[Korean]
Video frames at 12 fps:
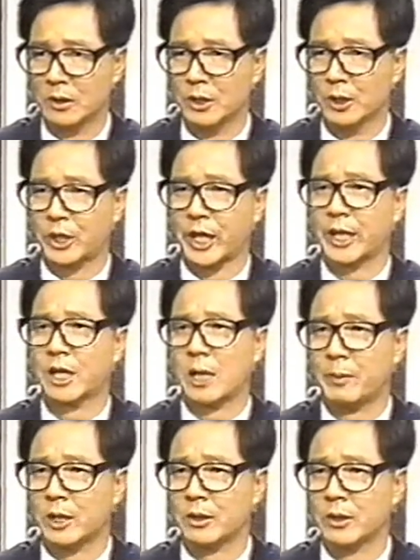이렇게 얘기를
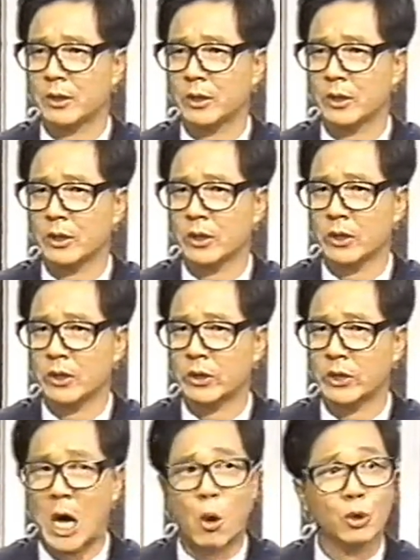하면
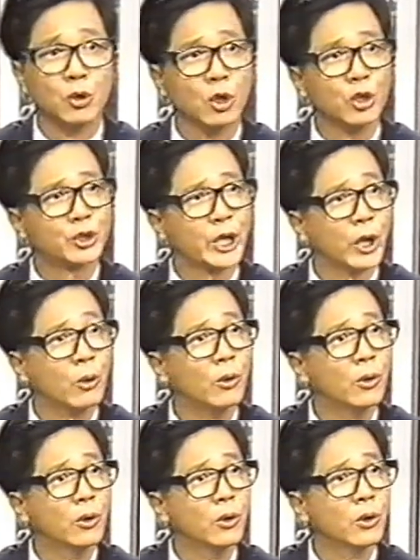나오는 걸 어떻게 해요?
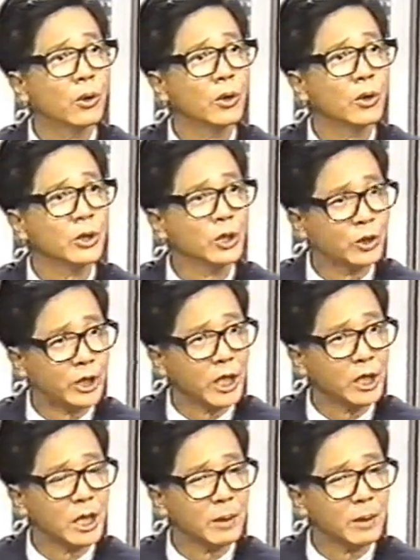이렇게